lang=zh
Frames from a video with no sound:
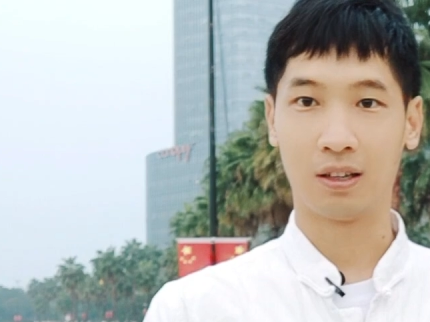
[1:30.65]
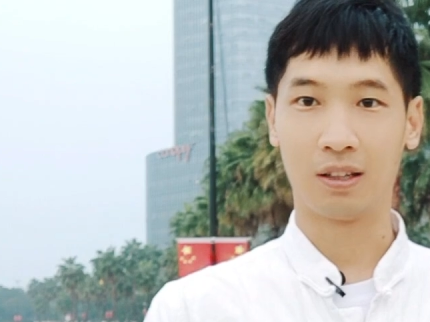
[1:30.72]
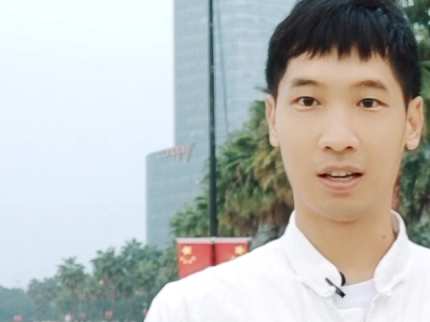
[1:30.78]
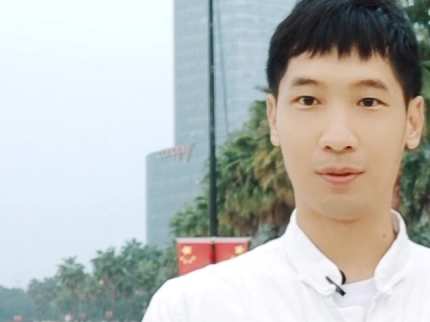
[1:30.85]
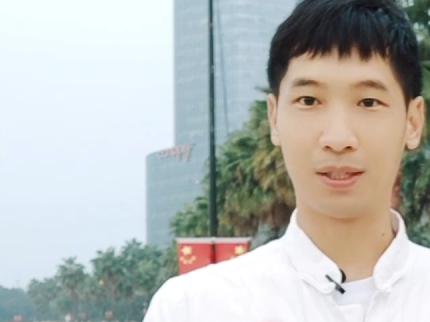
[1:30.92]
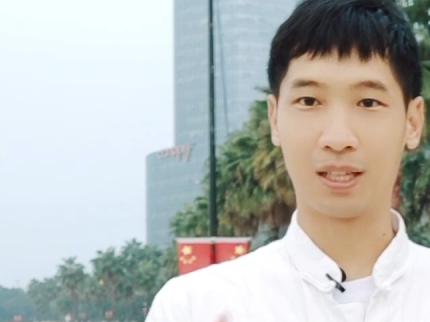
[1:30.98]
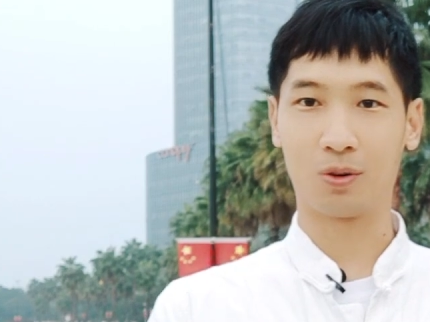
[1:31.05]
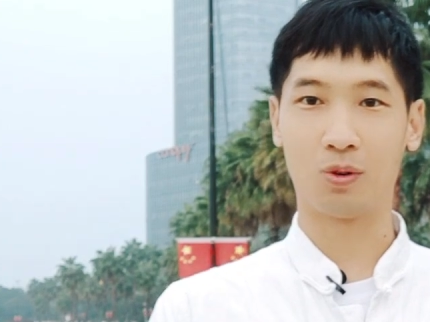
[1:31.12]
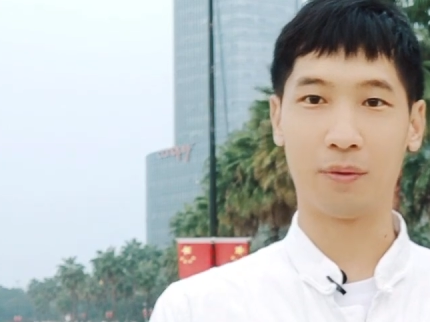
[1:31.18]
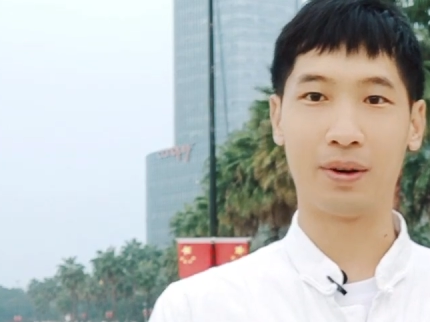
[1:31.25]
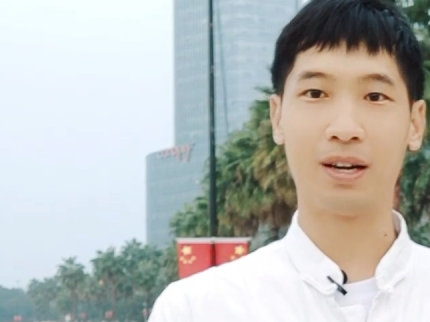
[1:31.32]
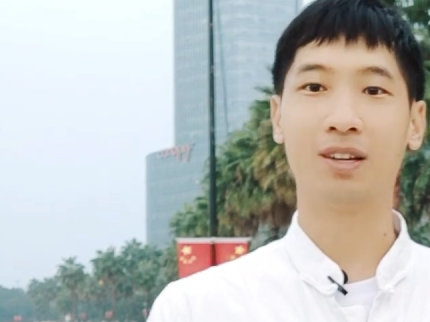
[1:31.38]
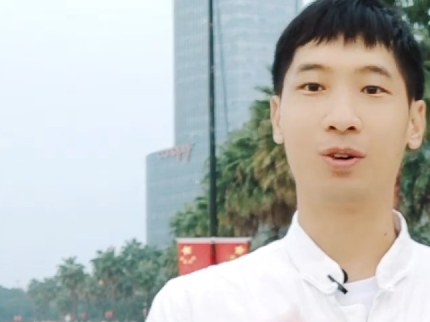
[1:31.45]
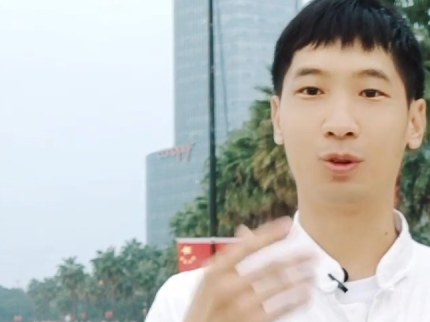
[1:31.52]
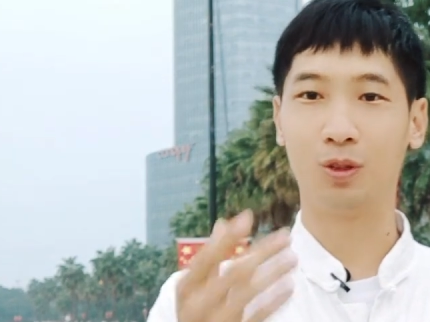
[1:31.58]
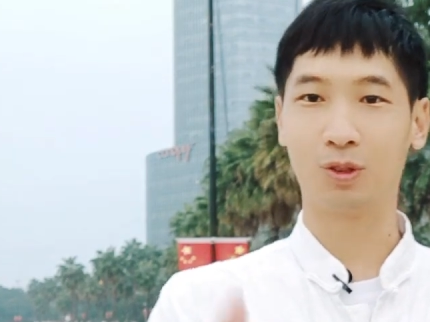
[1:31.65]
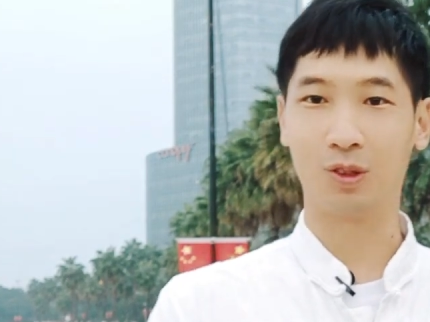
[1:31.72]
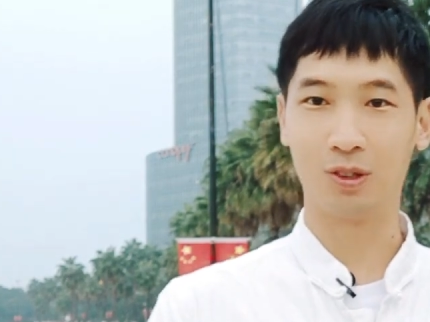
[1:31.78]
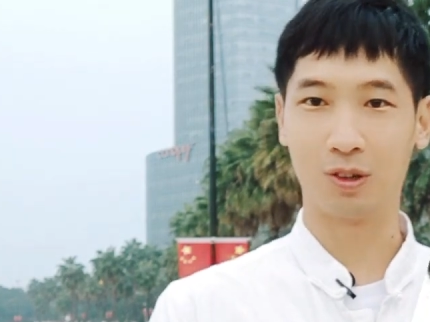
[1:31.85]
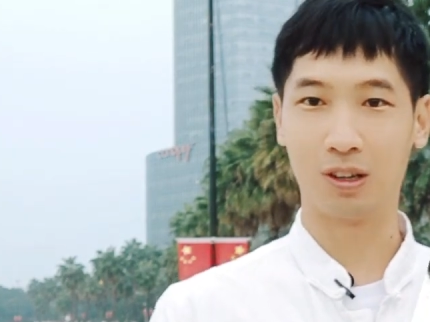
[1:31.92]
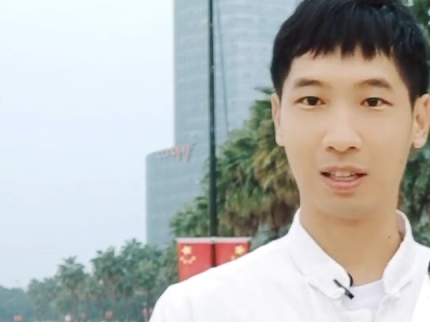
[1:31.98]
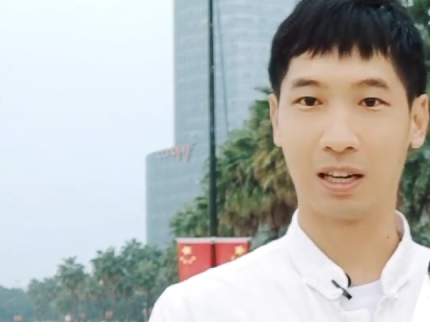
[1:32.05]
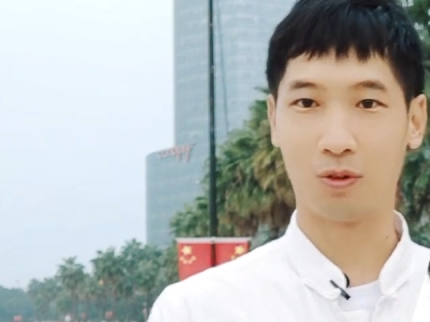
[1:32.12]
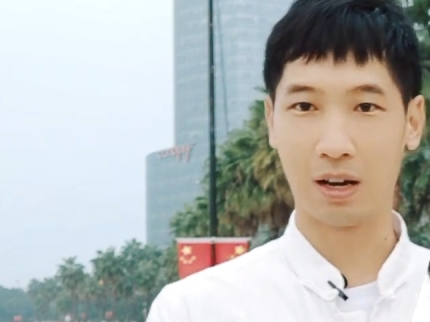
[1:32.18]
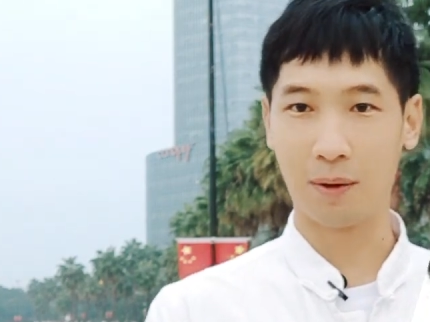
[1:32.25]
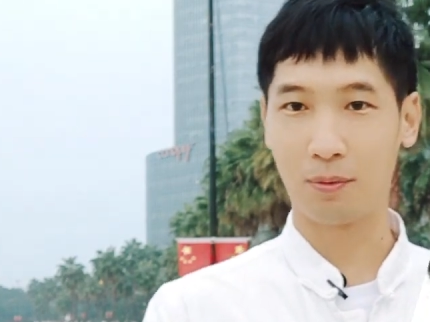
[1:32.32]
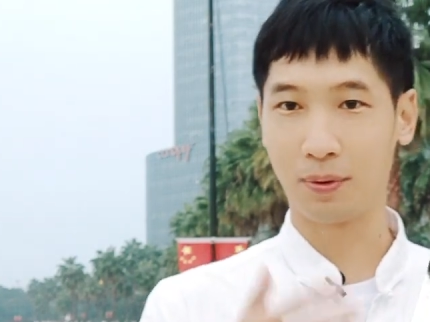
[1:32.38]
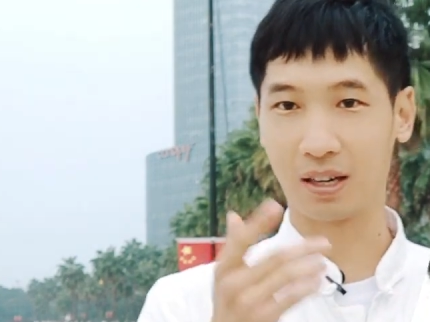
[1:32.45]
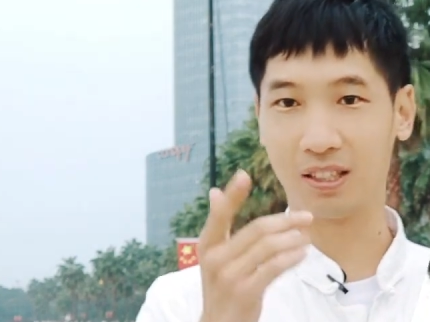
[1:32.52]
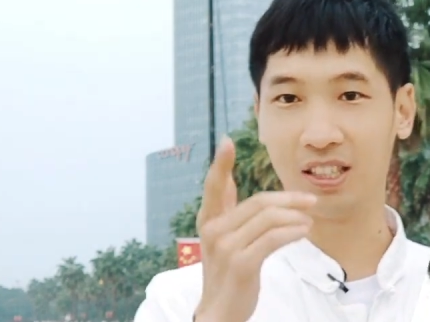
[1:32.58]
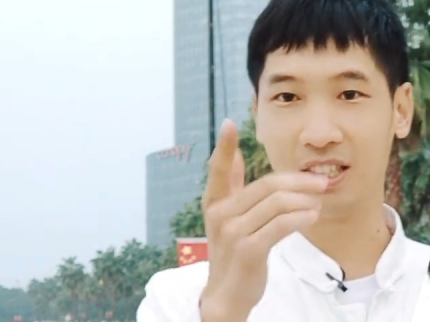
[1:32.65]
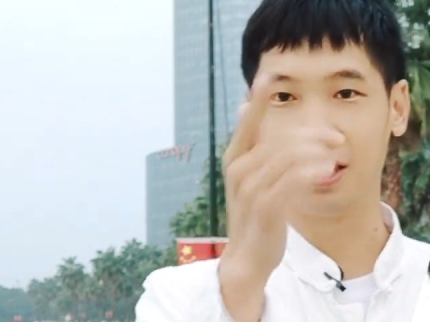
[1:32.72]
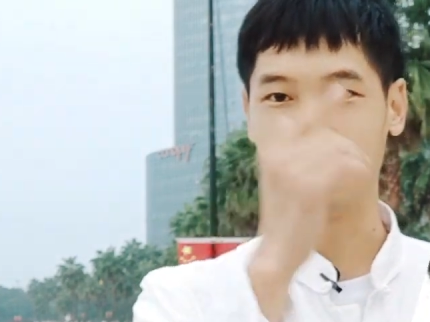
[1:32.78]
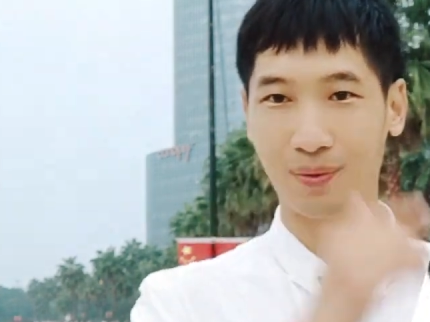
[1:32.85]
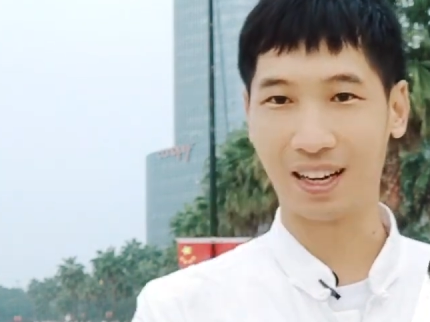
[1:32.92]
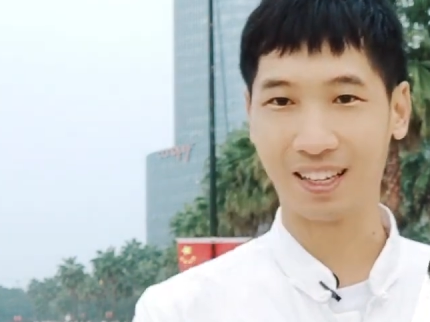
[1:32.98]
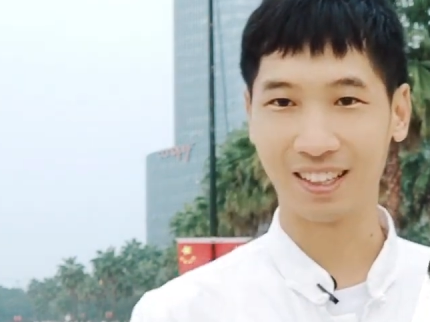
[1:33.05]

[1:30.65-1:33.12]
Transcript: 那也没想过别人也会对你说一句，那我要不配合你，你怎么办